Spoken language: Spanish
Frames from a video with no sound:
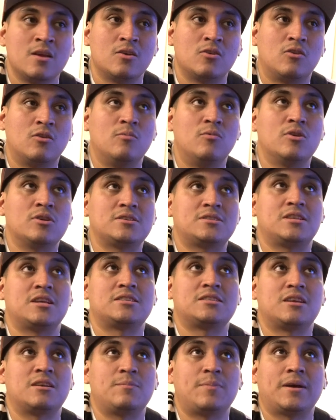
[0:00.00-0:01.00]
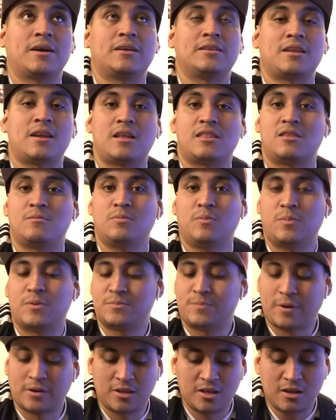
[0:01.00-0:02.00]
cómo este, hacer para que entres a tiempo, pues
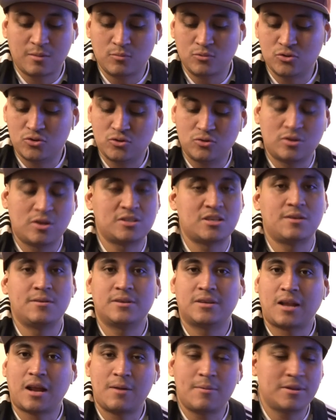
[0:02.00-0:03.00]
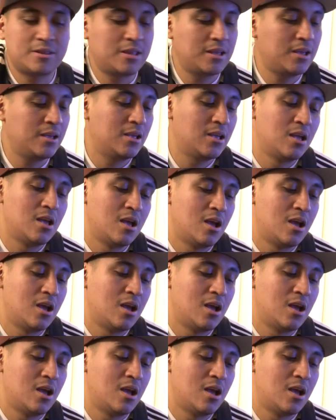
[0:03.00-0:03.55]
practica mucho, ya sabes, grábate.